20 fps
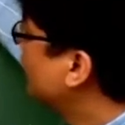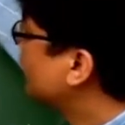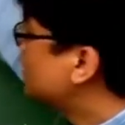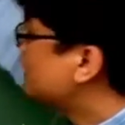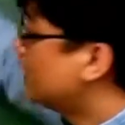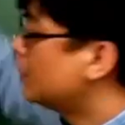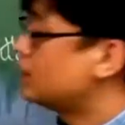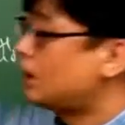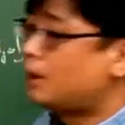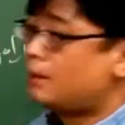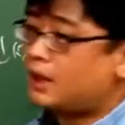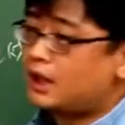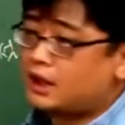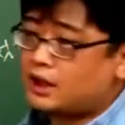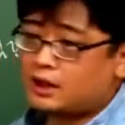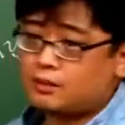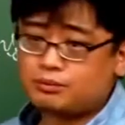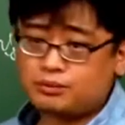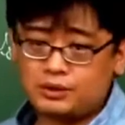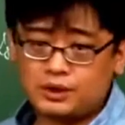
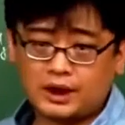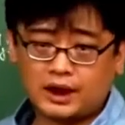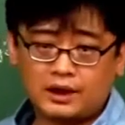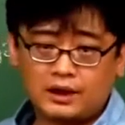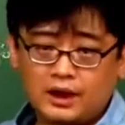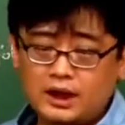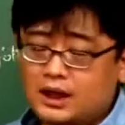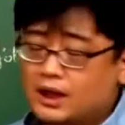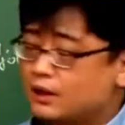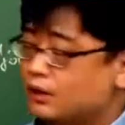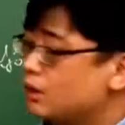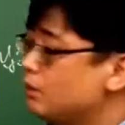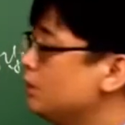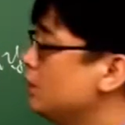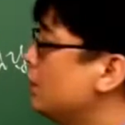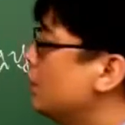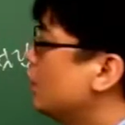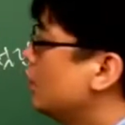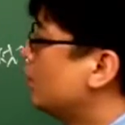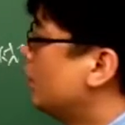상대방에게 불리해요. 그럼
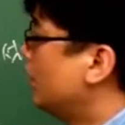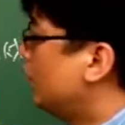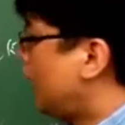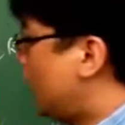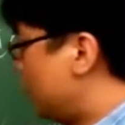이 경우에